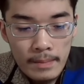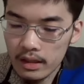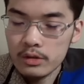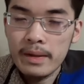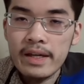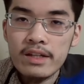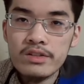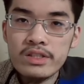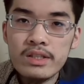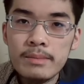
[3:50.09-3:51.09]
あとまあ
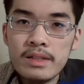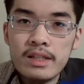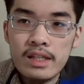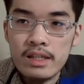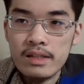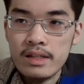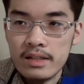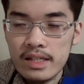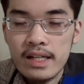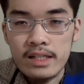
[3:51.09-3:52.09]
LGBT
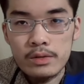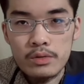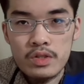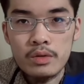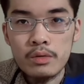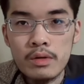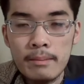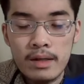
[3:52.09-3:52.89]
理解増進法案、